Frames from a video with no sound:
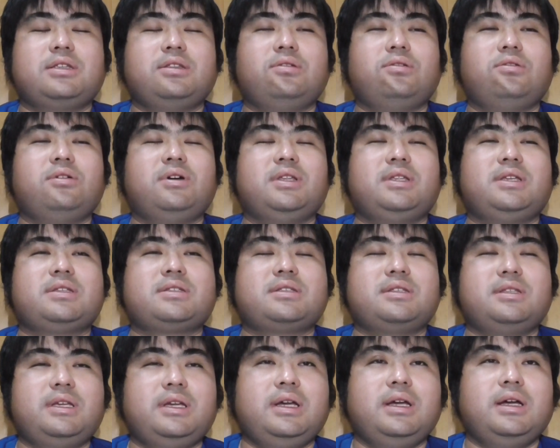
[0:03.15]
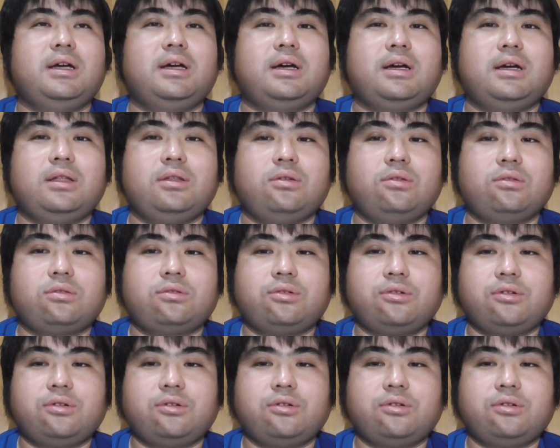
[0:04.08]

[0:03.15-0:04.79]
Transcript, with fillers: 昨日はですね、あの、